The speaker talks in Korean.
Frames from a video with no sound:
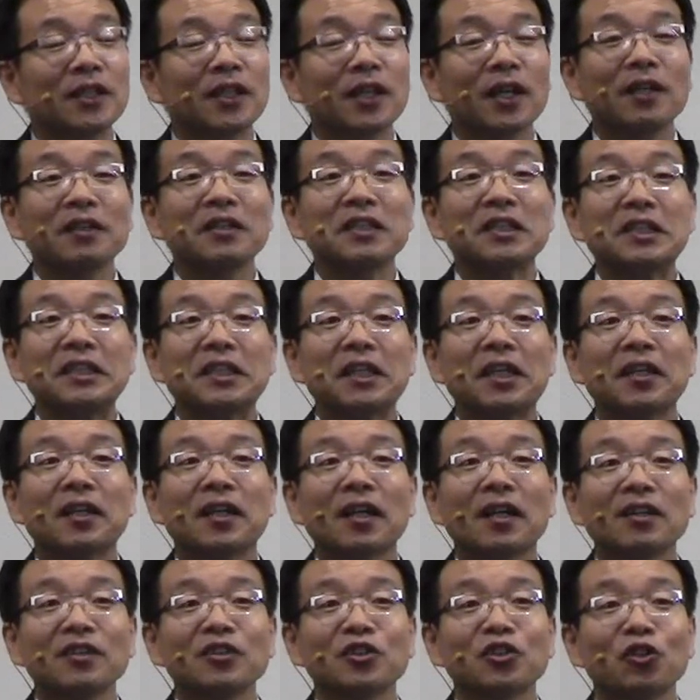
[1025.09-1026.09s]
대한
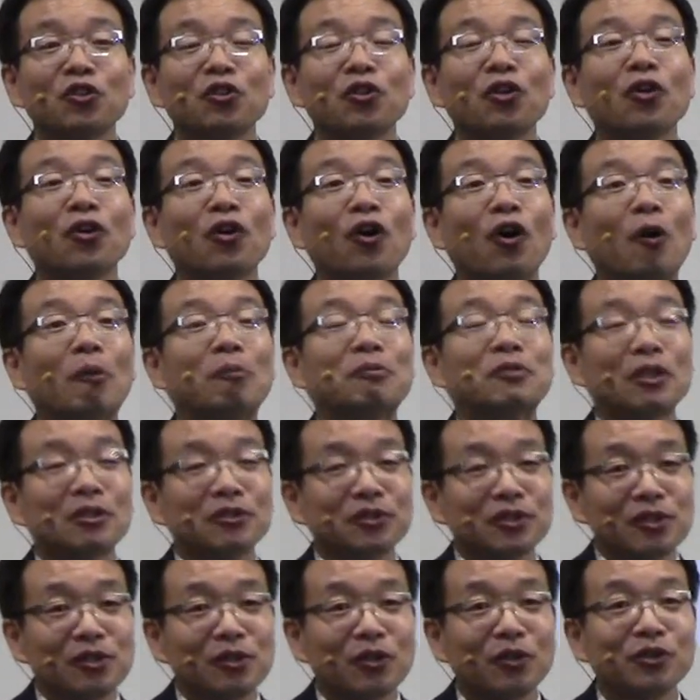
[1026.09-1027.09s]
이해가 전혀
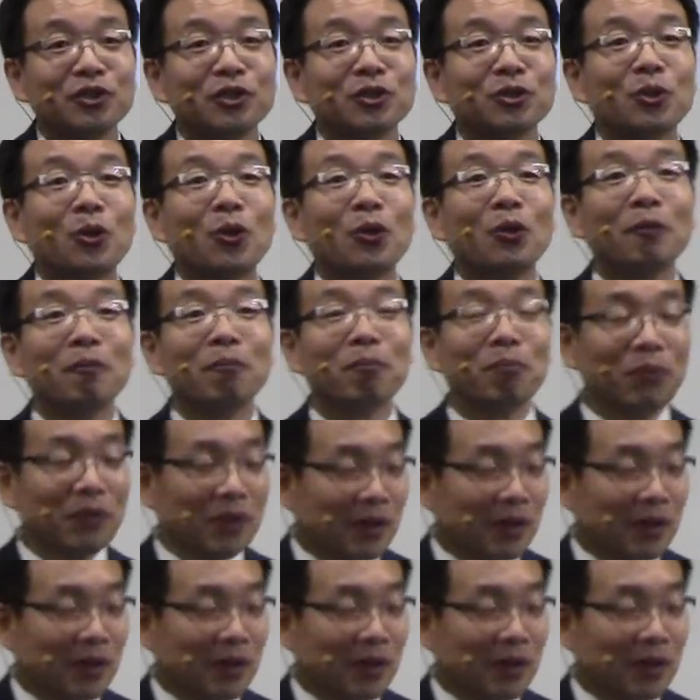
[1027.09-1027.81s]
없었을 것이고